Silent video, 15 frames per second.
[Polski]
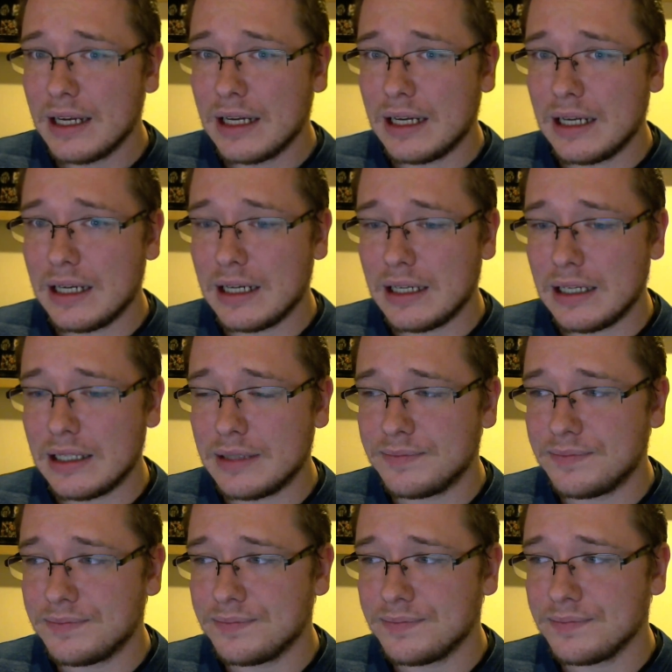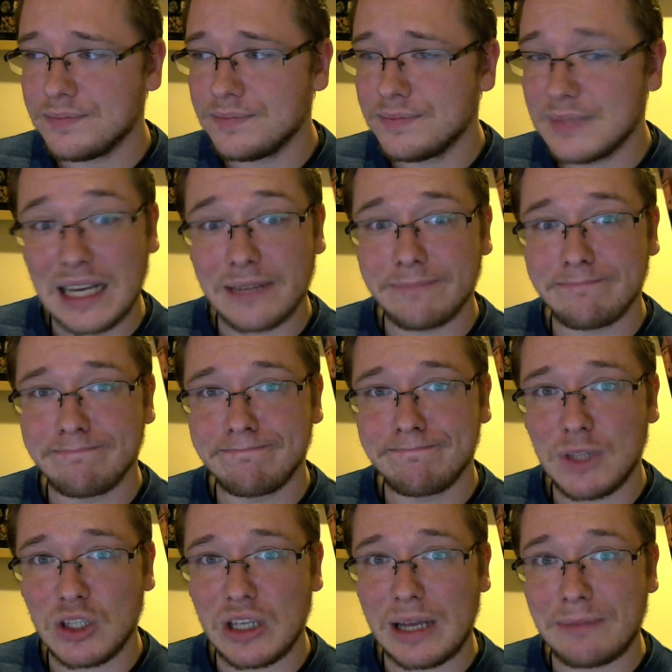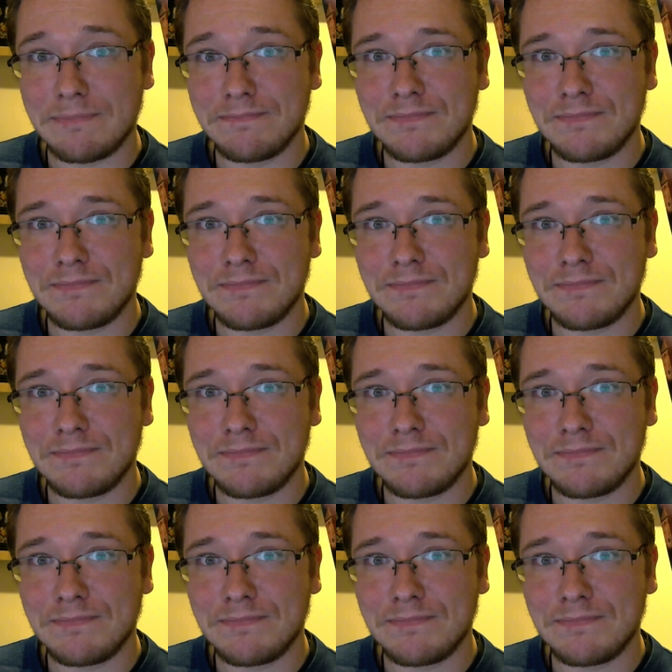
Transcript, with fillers: E, tak, to tyle.